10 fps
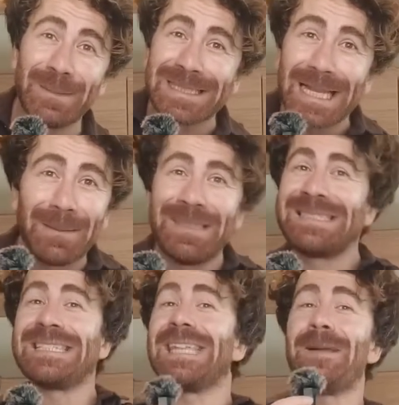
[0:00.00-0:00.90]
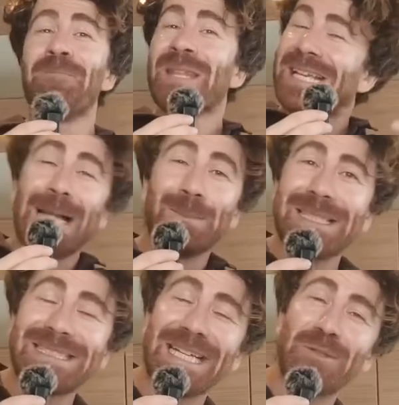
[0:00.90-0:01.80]
Mesela bizde de
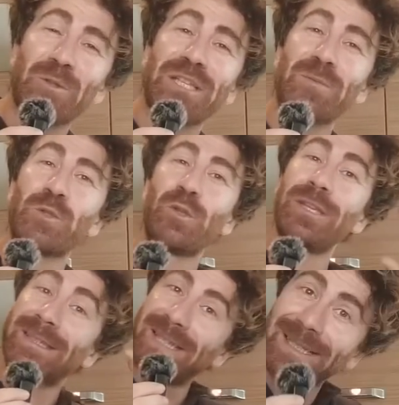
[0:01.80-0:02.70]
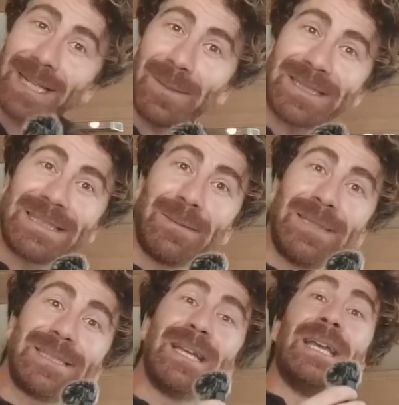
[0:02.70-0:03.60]
kalmak isteyen dostlarımız oluyor. Yatıya kalmak
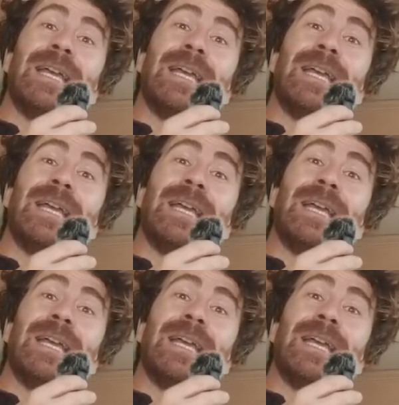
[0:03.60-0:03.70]
isteyebilir.